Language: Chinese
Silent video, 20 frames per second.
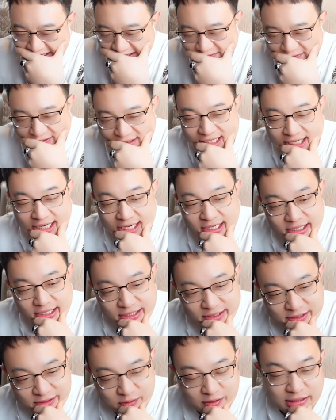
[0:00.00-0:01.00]
不是，
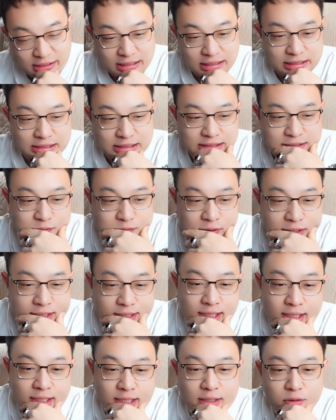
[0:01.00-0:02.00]
所以所以
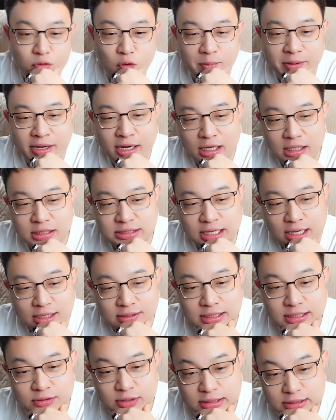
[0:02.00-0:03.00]
那个诺贝尔奖
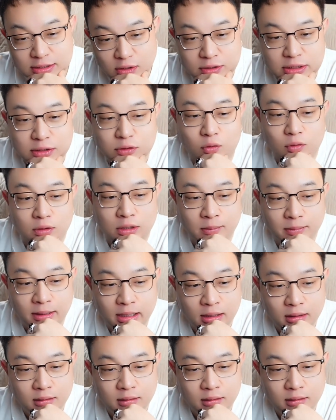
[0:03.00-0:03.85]
这个你到底怎么了？笑，你这头